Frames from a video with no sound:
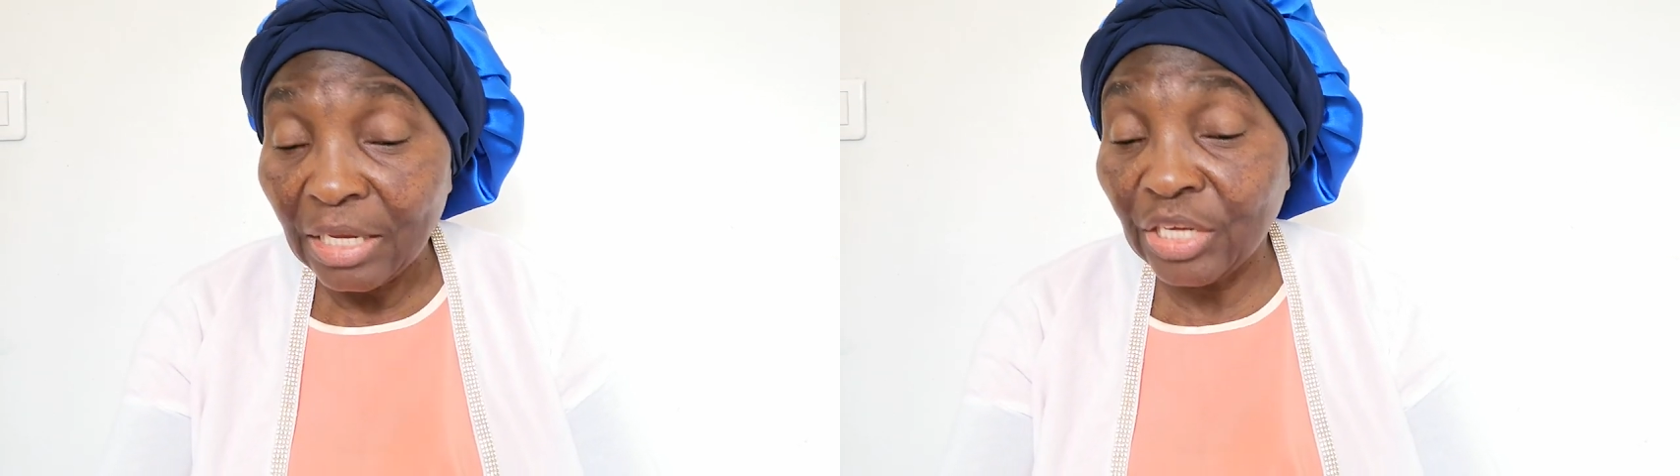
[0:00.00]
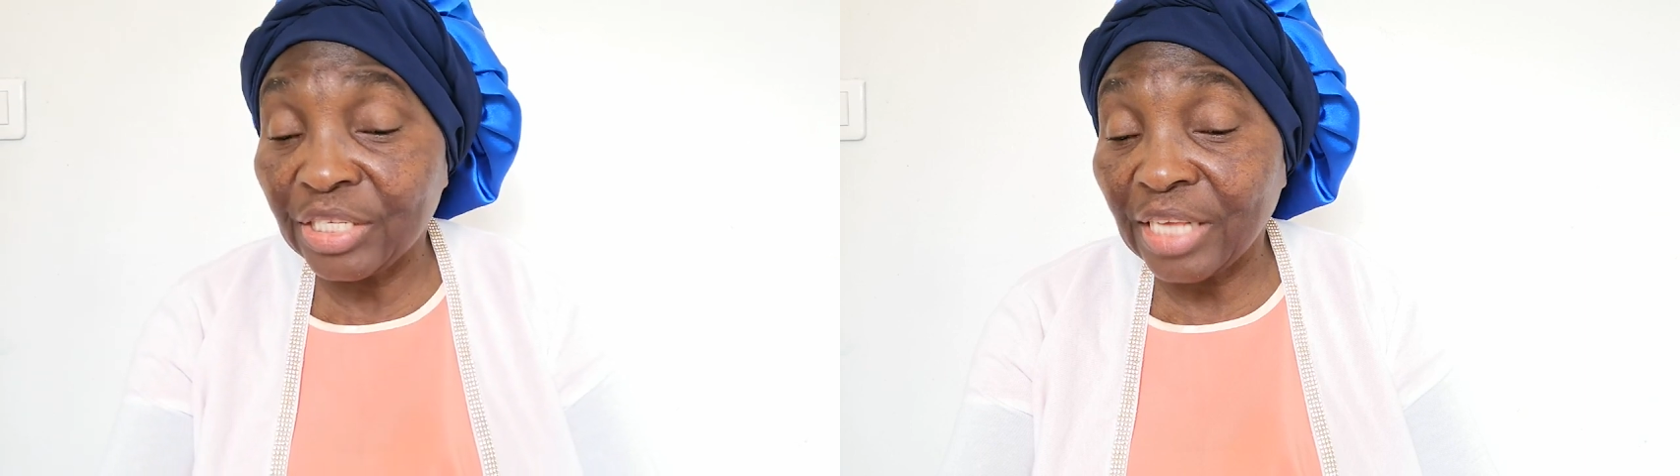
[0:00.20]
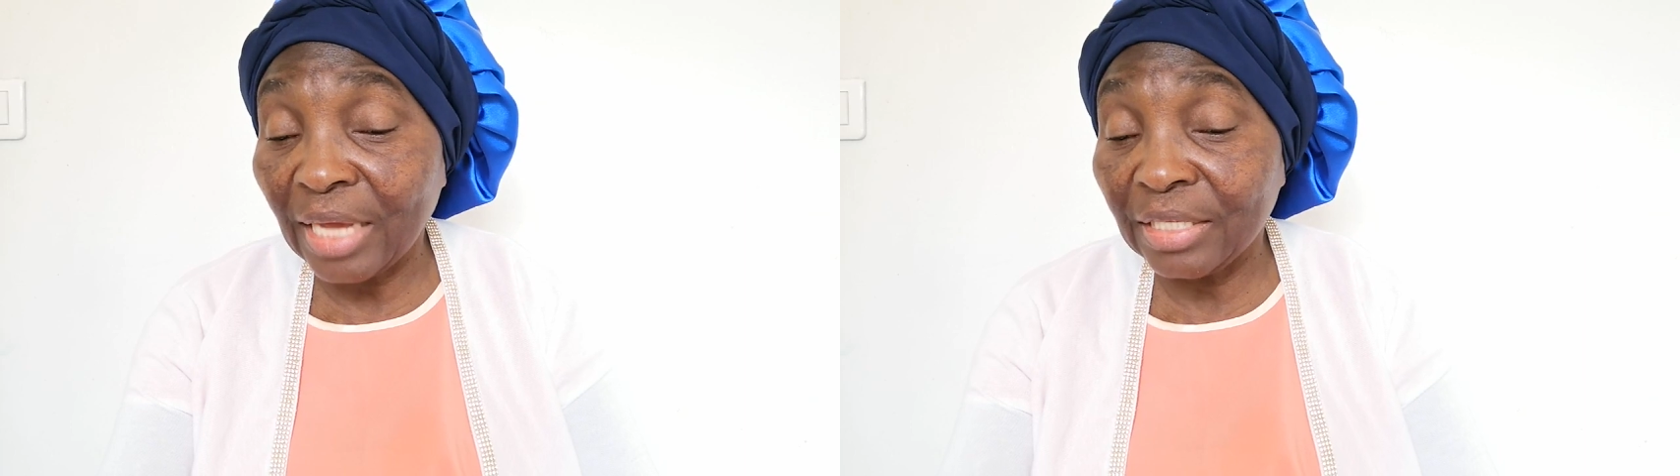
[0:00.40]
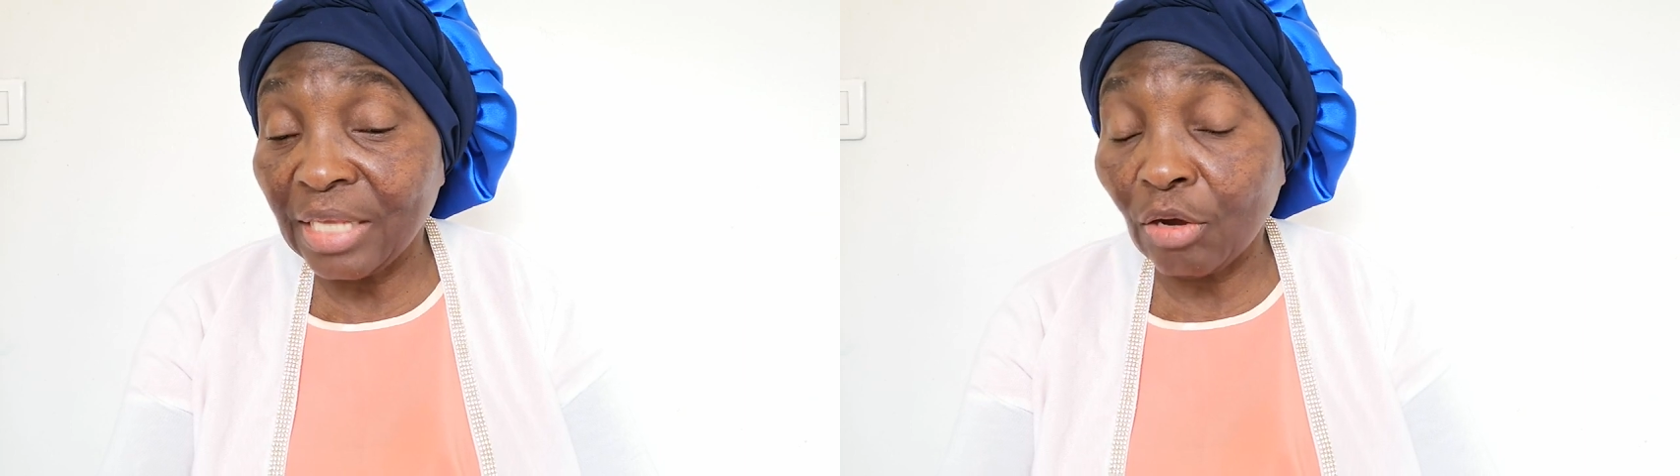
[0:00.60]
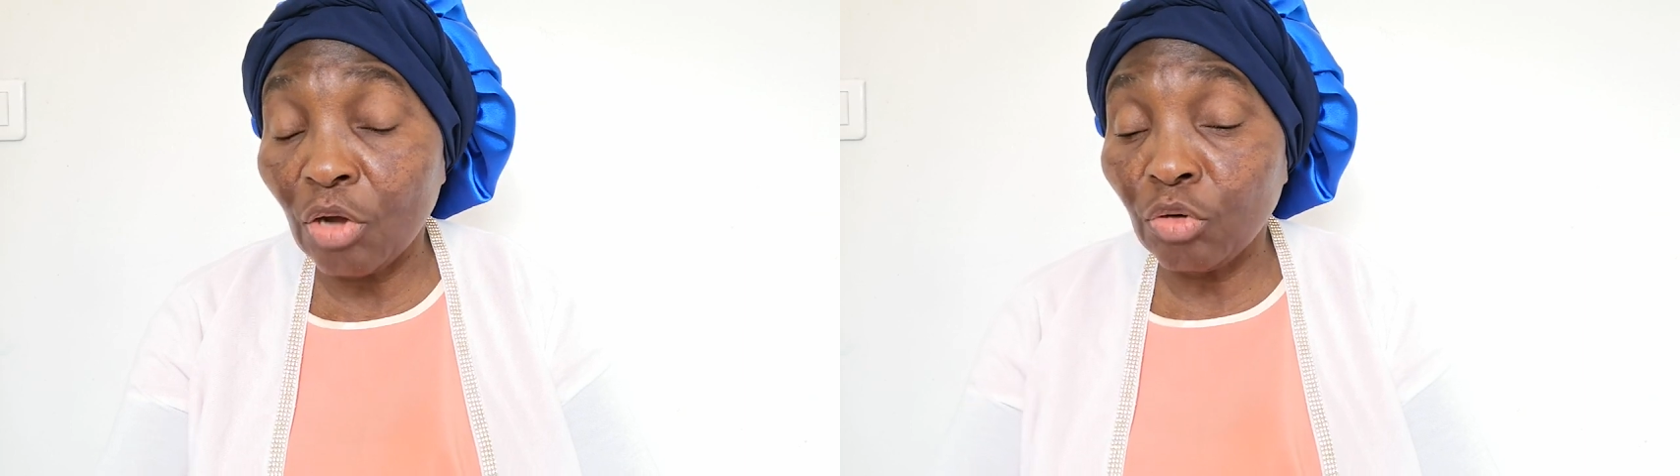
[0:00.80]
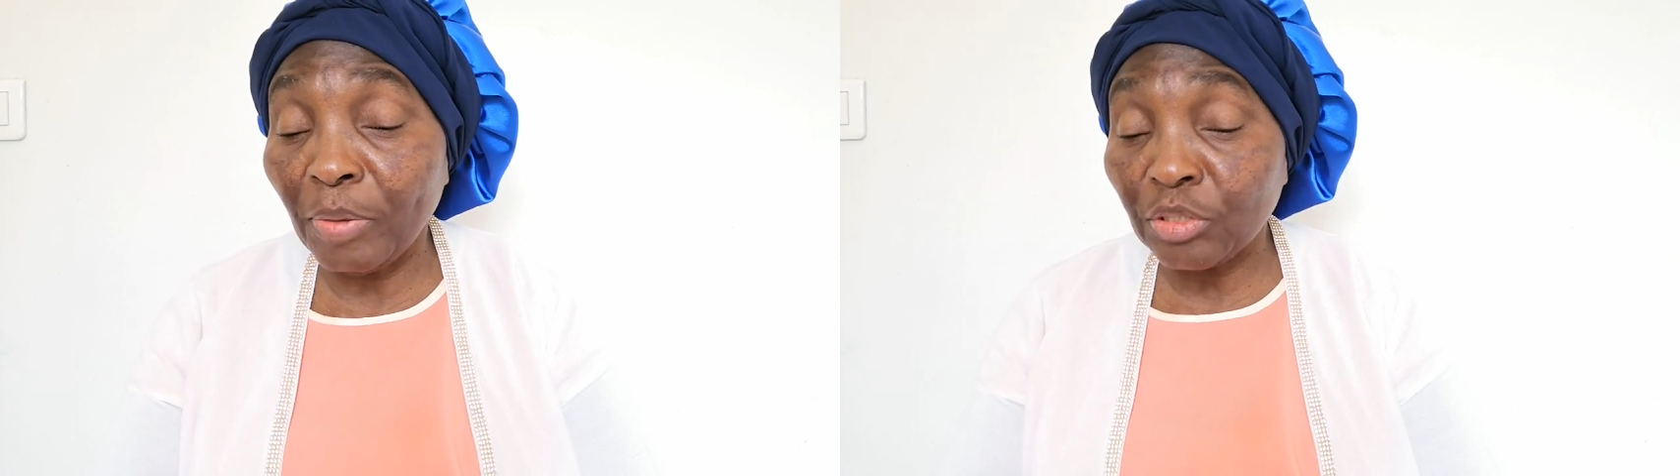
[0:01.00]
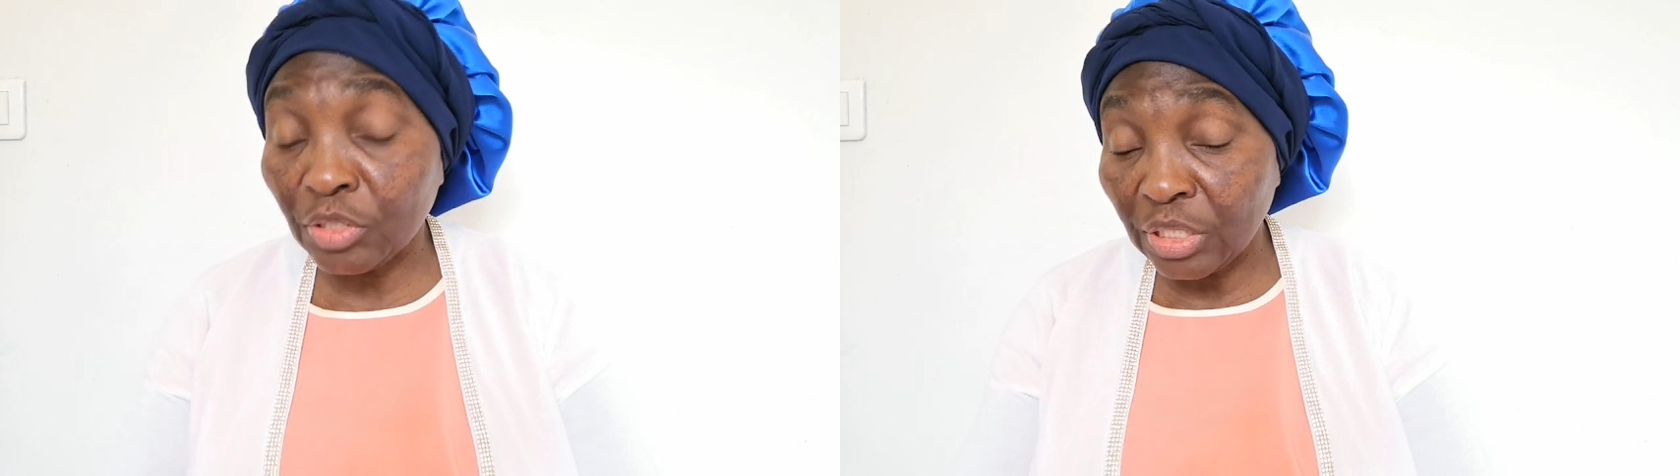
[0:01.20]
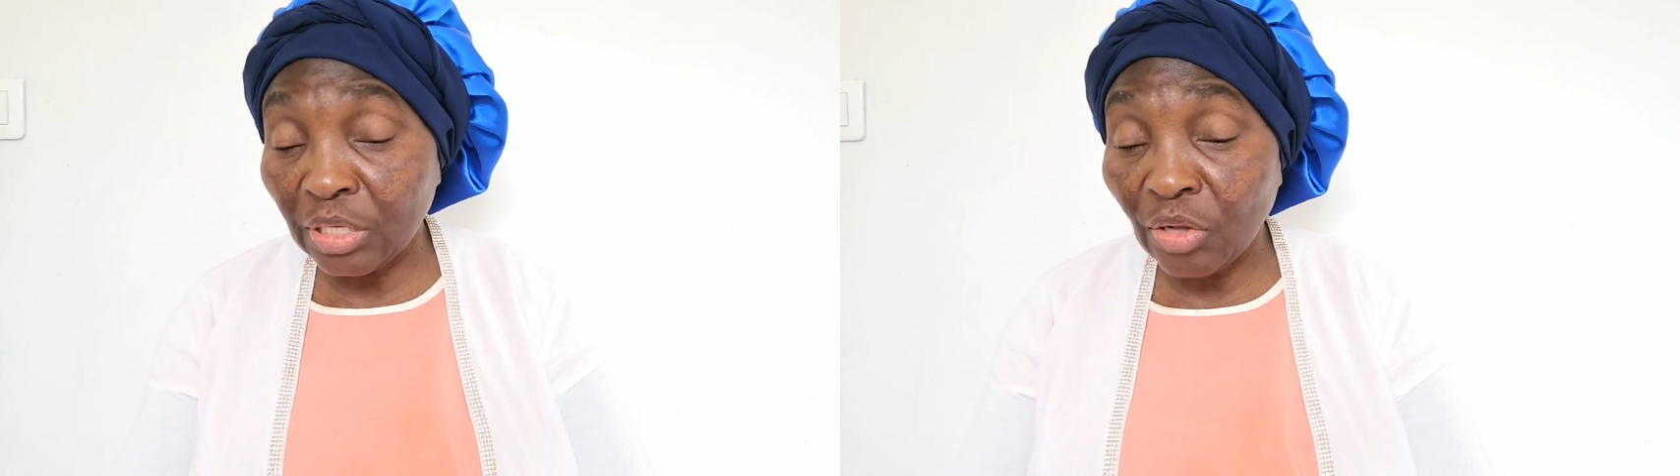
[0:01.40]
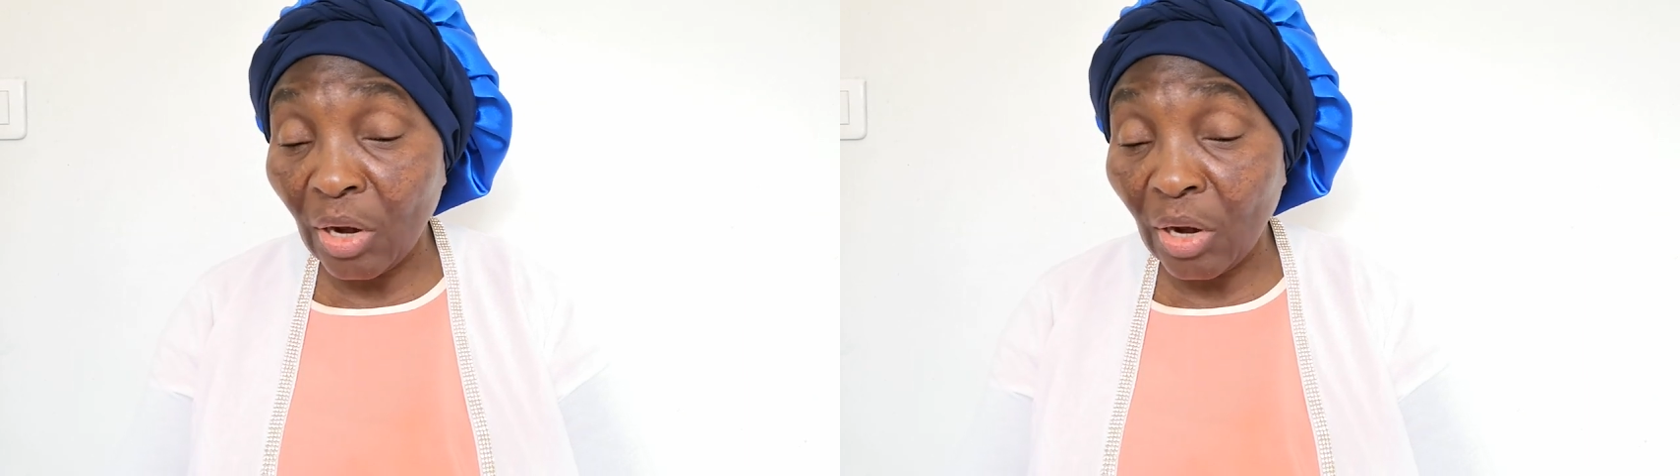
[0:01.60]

Esaïe 52, parce que c'était